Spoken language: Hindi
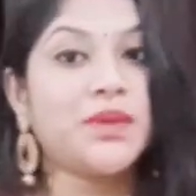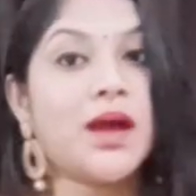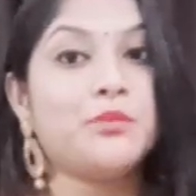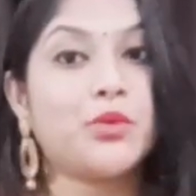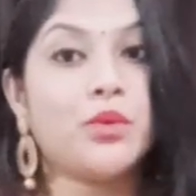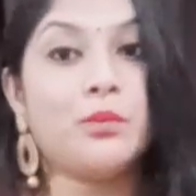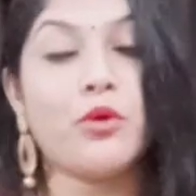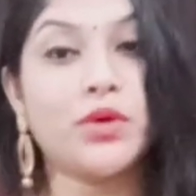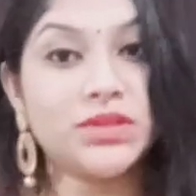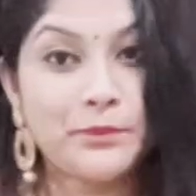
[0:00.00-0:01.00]
भी आपको
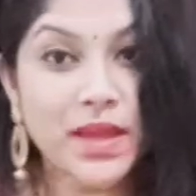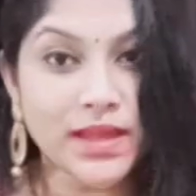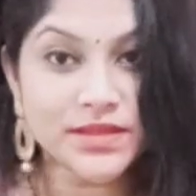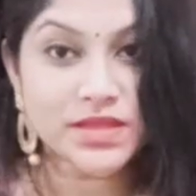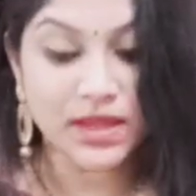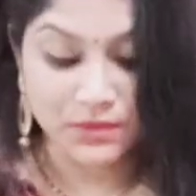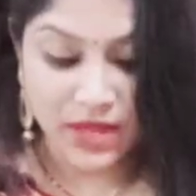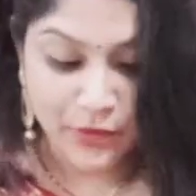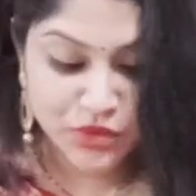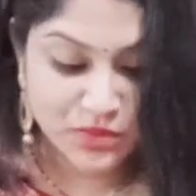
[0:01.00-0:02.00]
बहुत ही प्यारा सा एक
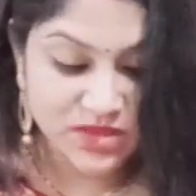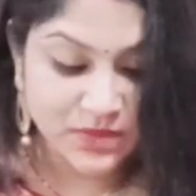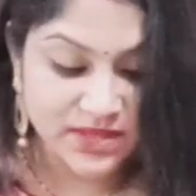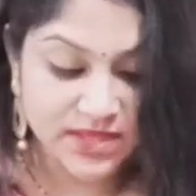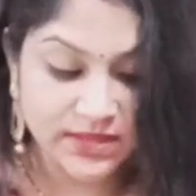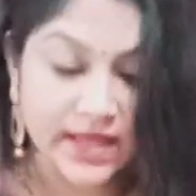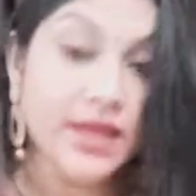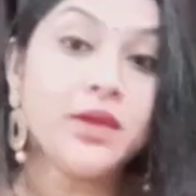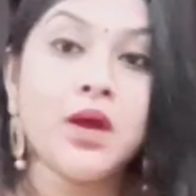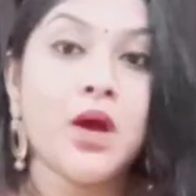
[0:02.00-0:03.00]
ब्लाउज पीस मिल जाता
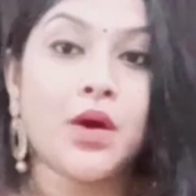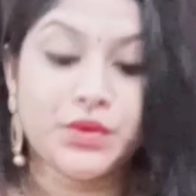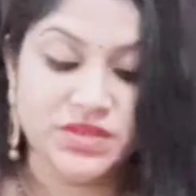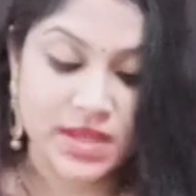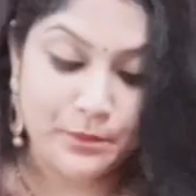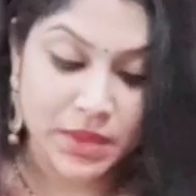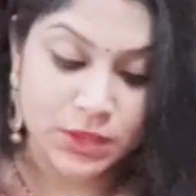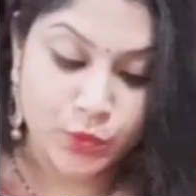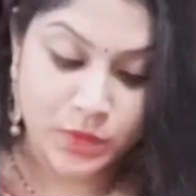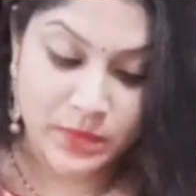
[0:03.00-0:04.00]
है और इसका
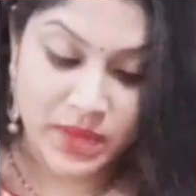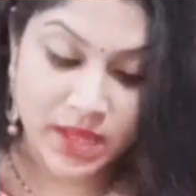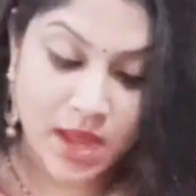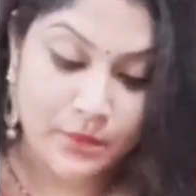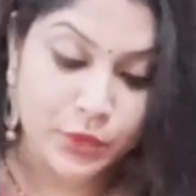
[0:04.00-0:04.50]
पल्लू भी मैं आप